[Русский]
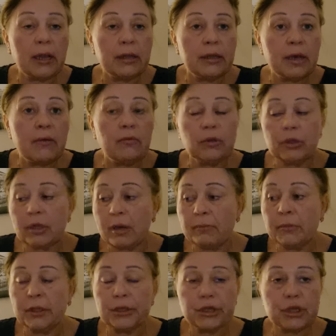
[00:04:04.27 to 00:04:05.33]
одна вот там
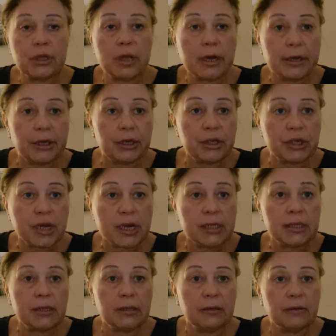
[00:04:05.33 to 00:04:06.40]
не начала кричать.